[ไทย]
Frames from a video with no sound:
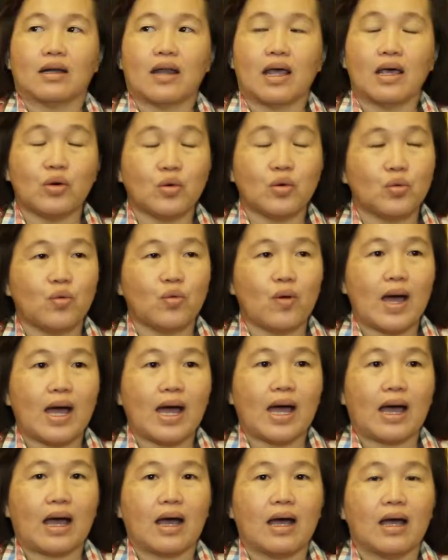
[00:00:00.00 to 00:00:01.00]
ได้รู้ว่า
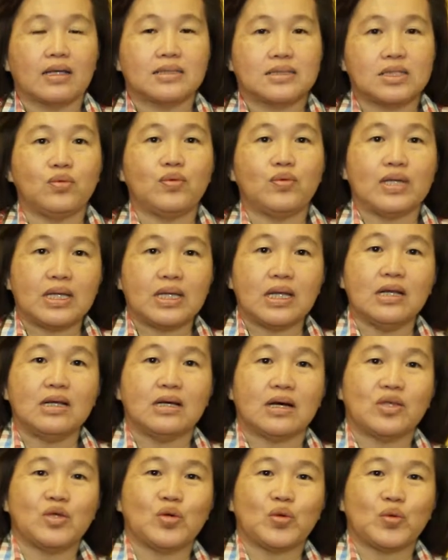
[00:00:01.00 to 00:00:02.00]

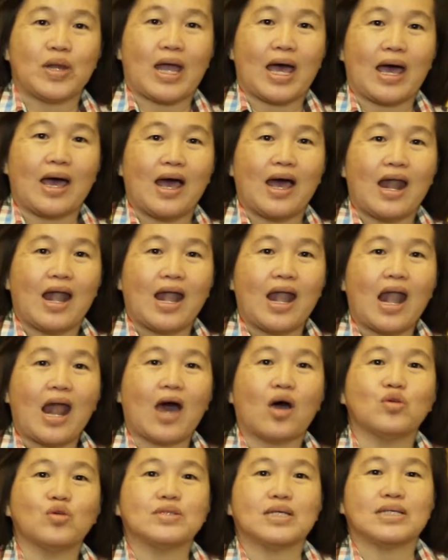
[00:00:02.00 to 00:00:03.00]
เนี่ย
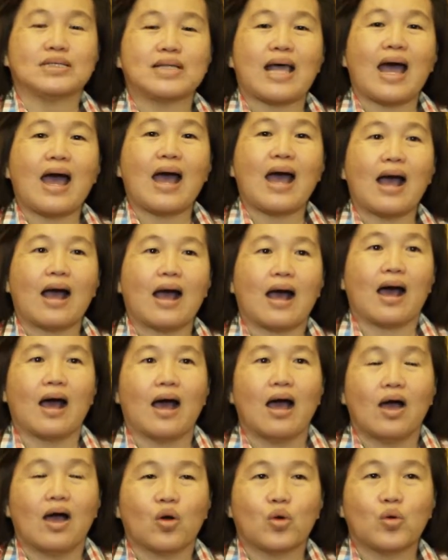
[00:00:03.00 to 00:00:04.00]
เราจะสร้าง
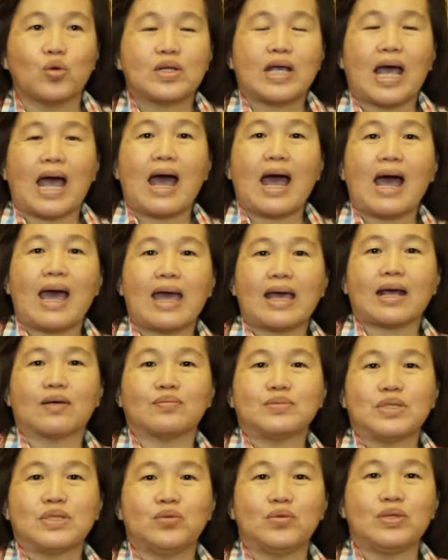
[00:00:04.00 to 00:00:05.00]
คุณค่าให้กับ
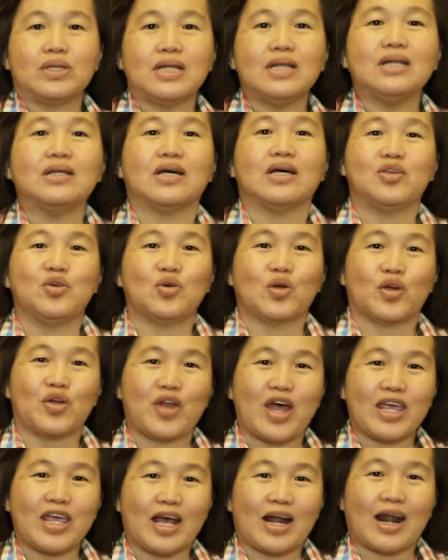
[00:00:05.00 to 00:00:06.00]
ชีวิตที่เหลืออยู่เราได้อย่าง